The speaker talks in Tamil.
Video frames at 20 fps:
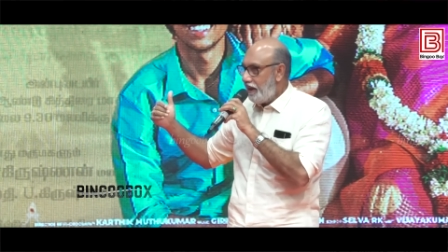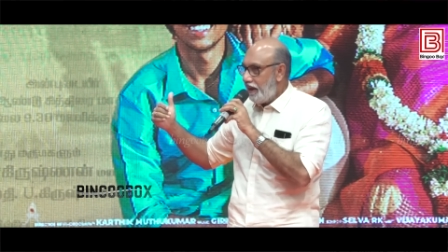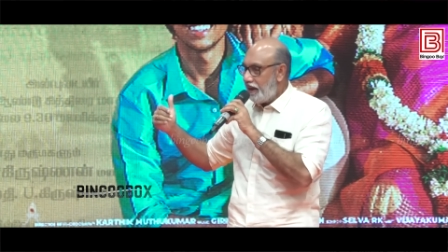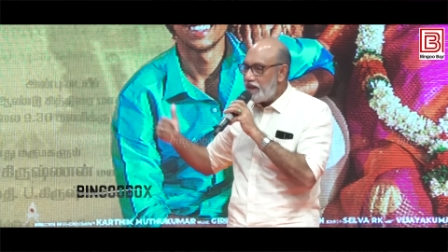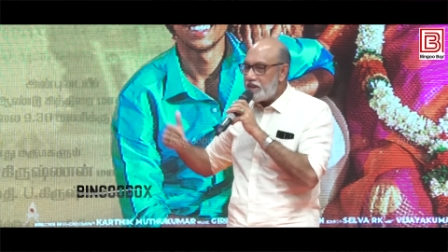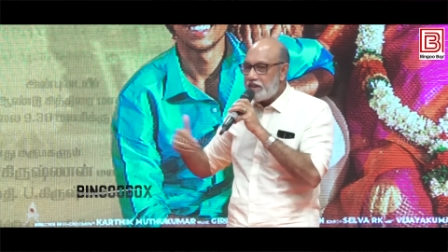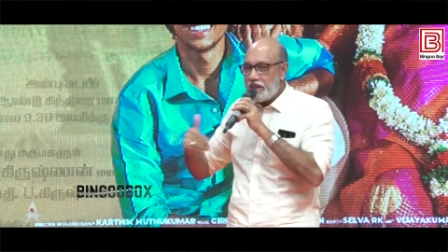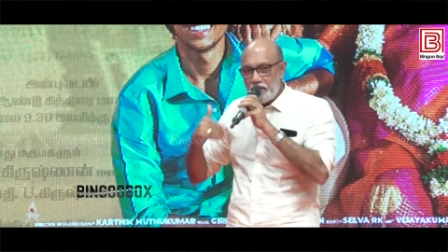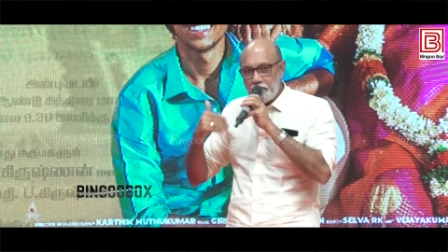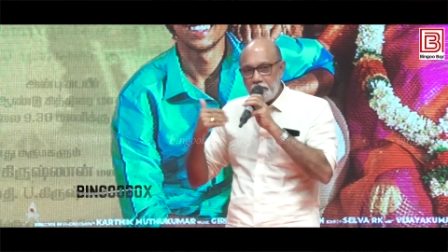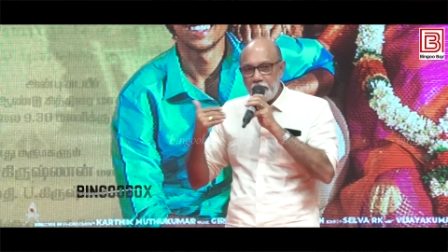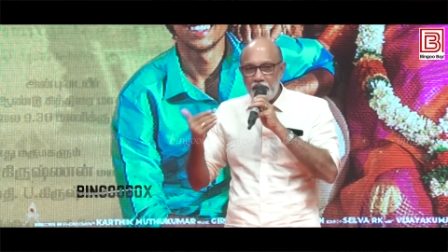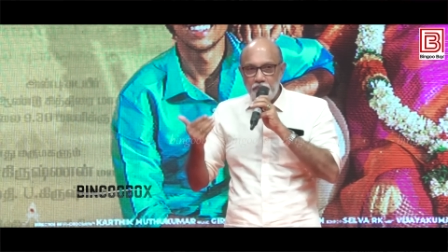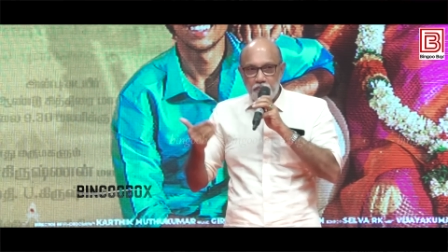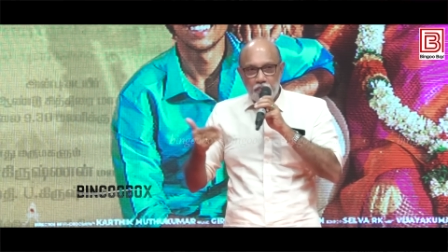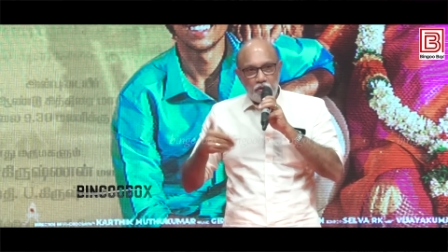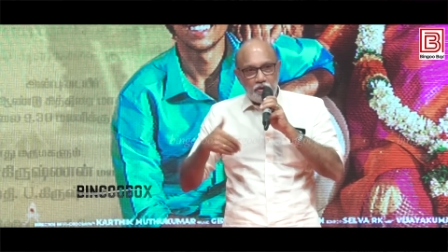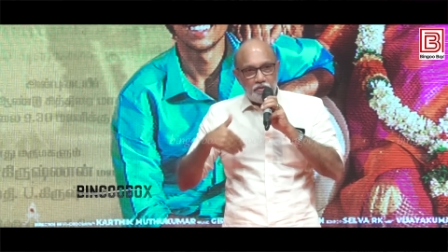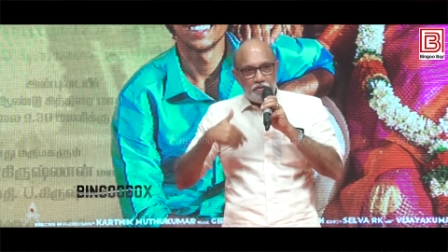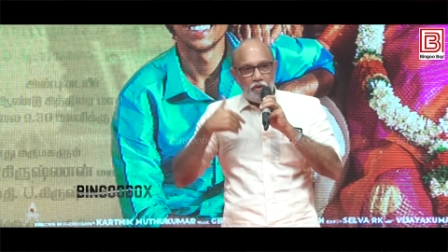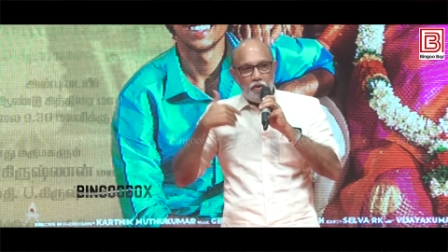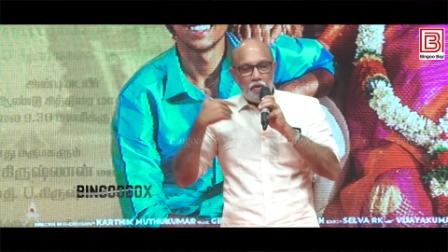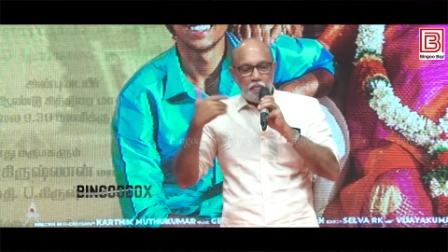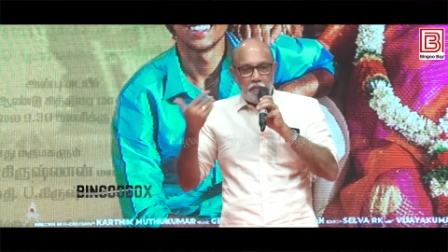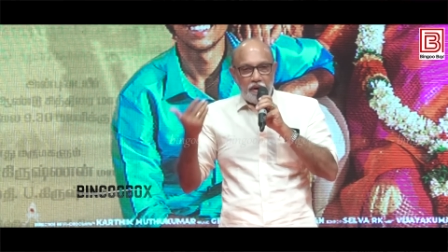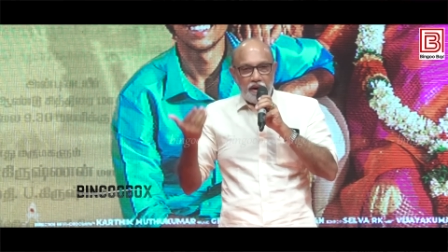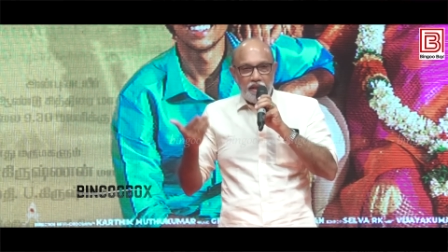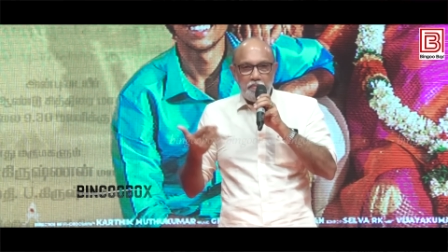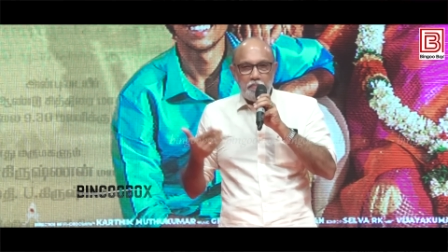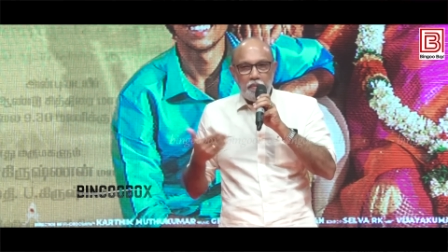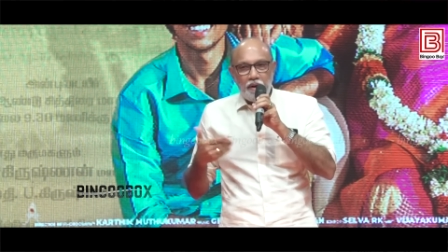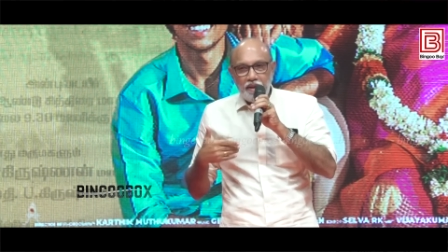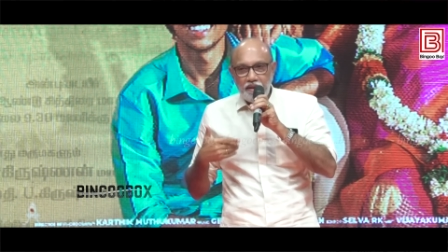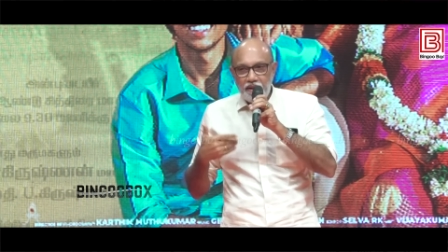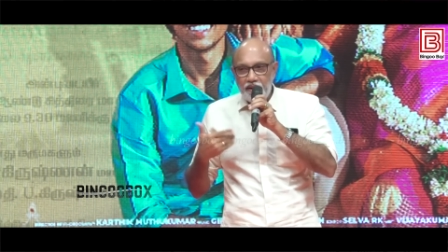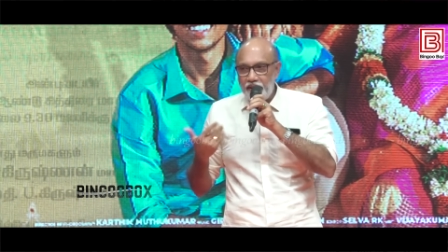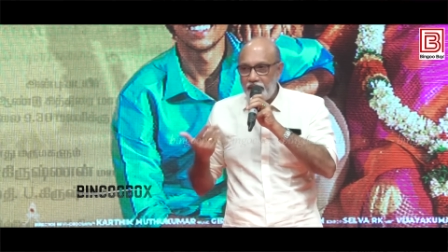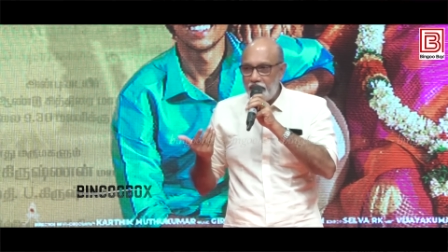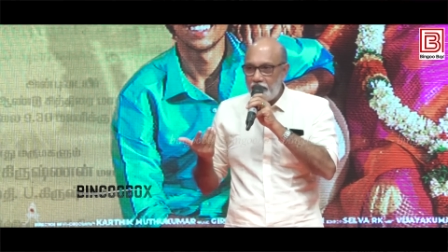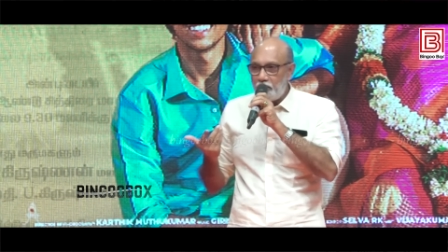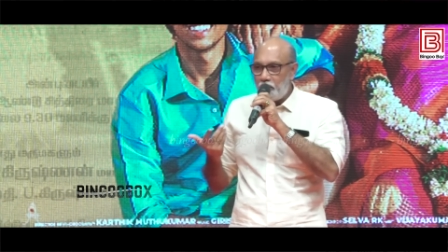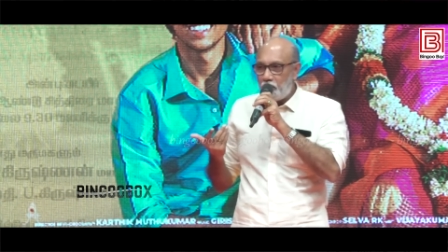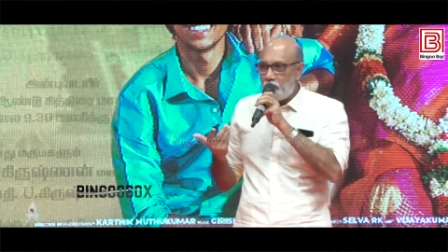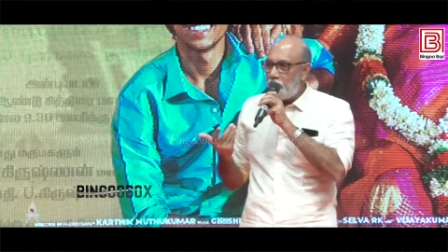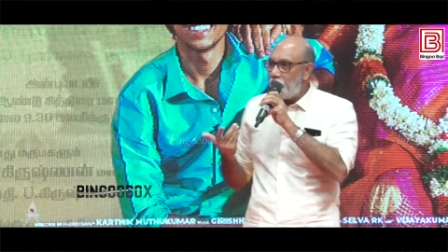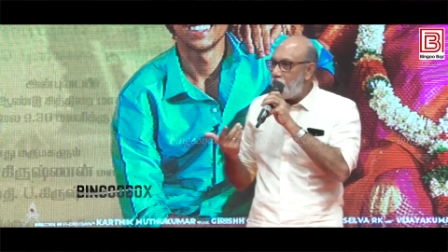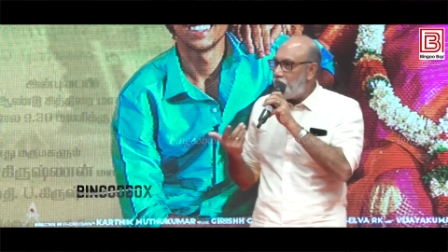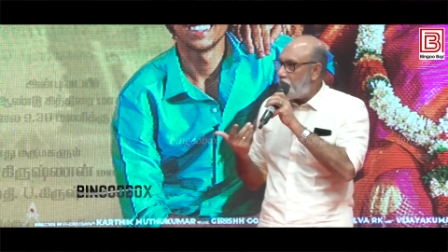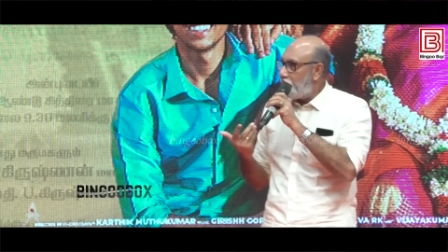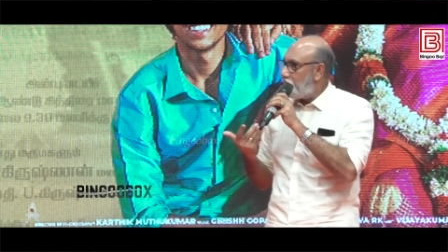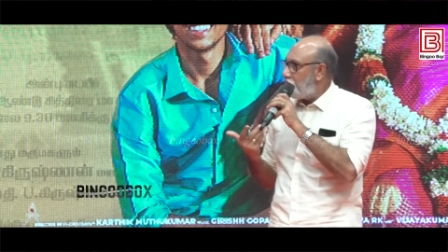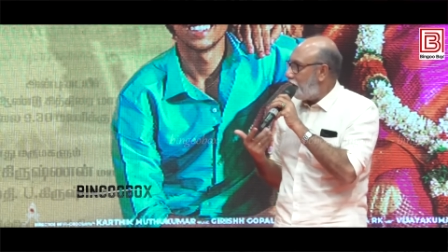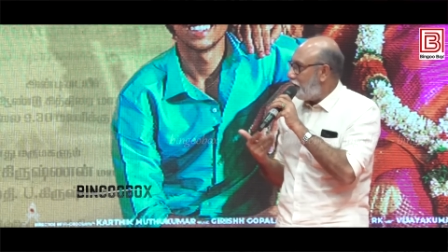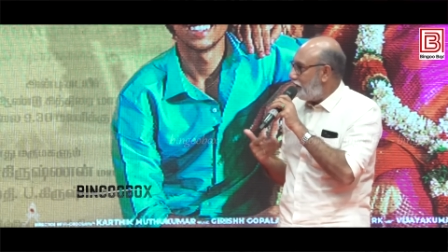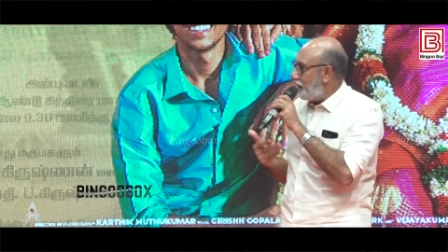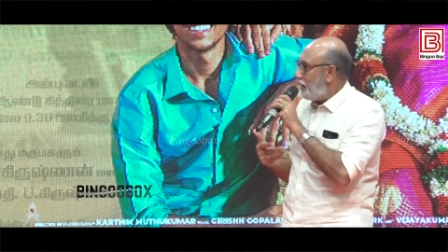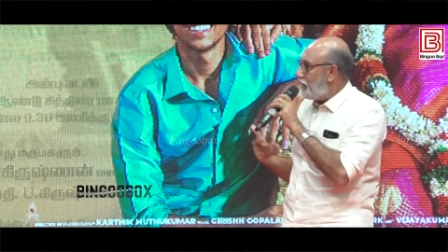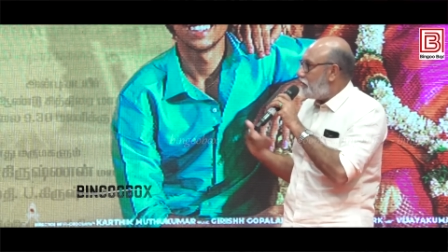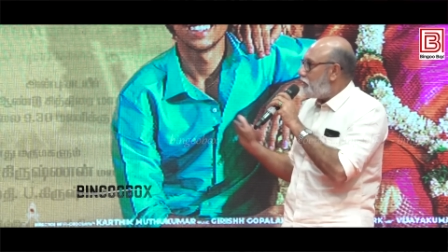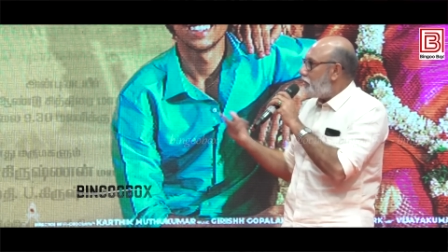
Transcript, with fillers: ஏன்னா சில பேர் பொதுவாக ஒரு படைப்பாளிகளுக்கு அந்த கோபம் வரும் என்ன